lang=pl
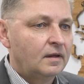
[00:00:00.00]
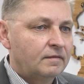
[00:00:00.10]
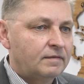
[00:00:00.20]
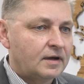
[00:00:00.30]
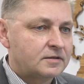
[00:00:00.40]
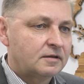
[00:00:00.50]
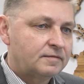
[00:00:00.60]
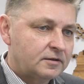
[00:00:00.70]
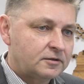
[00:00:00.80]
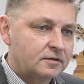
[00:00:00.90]
Wakacje
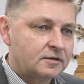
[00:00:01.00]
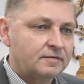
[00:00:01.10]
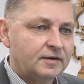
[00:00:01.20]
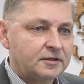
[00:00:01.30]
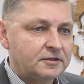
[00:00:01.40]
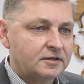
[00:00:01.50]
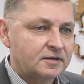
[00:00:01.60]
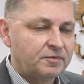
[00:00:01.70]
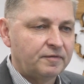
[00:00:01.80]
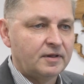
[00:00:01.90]
2020
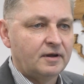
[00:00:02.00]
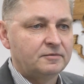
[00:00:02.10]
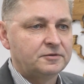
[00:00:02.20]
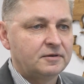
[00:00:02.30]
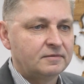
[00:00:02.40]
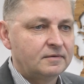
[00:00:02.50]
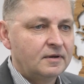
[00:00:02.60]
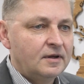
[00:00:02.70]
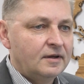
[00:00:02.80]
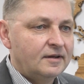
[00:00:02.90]
zapowiadają się
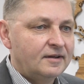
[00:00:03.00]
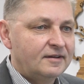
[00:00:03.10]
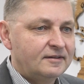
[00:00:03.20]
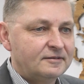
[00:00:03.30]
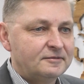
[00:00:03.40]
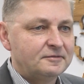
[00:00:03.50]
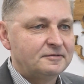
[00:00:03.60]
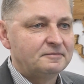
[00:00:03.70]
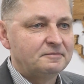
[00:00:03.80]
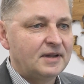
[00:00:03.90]
e,
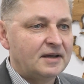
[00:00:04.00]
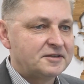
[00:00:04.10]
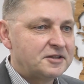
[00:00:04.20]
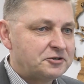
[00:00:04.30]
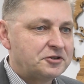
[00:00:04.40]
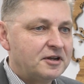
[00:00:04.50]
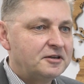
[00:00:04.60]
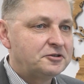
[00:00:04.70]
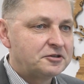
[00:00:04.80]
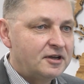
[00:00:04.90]
na znacznie
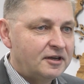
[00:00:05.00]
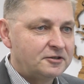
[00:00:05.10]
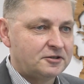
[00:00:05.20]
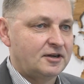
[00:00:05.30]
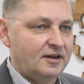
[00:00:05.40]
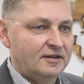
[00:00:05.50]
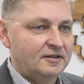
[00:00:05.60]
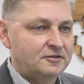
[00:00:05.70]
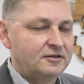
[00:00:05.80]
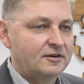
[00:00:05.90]
liczniejsze,
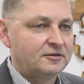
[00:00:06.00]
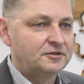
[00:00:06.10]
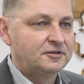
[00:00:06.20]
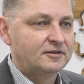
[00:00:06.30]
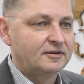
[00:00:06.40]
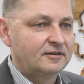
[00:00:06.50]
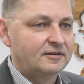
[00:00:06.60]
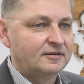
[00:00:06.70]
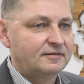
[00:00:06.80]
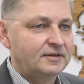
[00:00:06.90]
jeśli chodzi
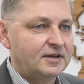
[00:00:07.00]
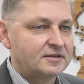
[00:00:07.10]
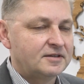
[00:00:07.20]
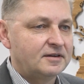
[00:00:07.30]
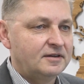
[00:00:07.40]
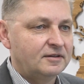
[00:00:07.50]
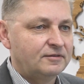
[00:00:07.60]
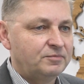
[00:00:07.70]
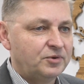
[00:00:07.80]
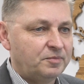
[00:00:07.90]
o wyjazdy
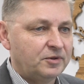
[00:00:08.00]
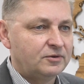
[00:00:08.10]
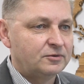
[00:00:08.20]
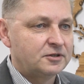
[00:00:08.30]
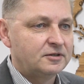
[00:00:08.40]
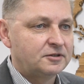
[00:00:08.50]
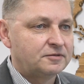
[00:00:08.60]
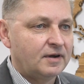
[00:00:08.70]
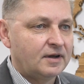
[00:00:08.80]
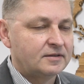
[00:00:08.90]
klientów biur podróży,
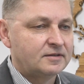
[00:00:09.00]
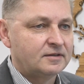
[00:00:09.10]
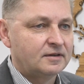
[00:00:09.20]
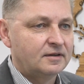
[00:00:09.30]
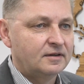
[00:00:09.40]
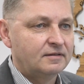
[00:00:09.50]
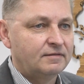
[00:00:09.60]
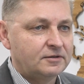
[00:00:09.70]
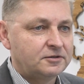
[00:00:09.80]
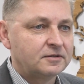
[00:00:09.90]
niż wakacje
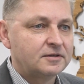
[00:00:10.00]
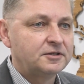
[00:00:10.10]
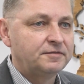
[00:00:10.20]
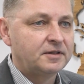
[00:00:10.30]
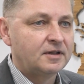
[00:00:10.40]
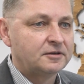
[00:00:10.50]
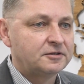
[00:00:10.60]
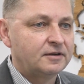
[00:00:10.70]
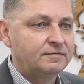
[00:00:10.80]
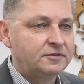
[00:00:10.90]

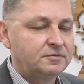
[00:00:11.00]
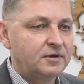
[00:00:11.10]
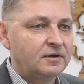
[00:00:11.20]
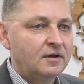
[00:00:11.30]
2019. Widzimy